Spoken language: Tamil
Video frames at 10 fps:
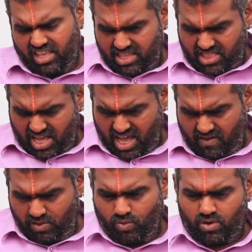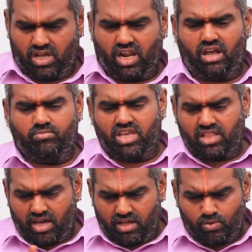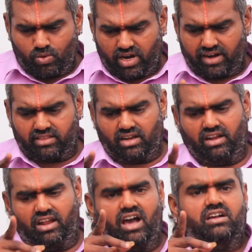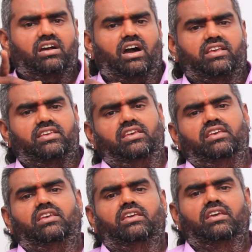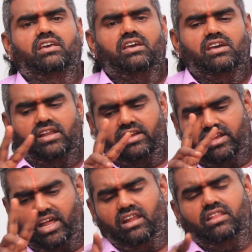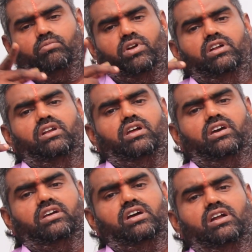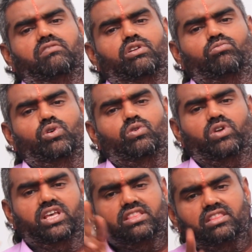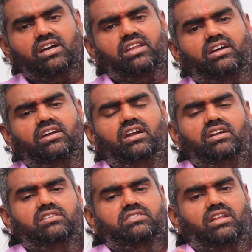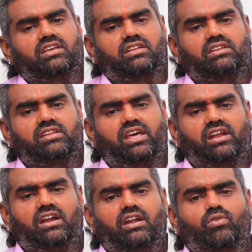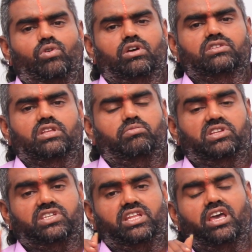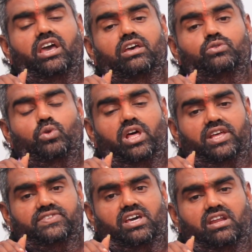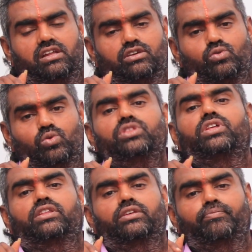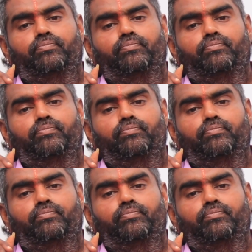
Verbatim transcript: ஏதாவது ஒரு கிரகம் ஏதாவது ஒரு இடத்துல லாக் ஆகி நல்லது பண்ணுற கிரகங்கள் வரும்போது கூட இந்த கிரகங்கள் சில நேரங்களில் உங்களுக்கு சில பிரச்சனையை துளாராசிக்காரர்களுக்கு கொடுத்துருது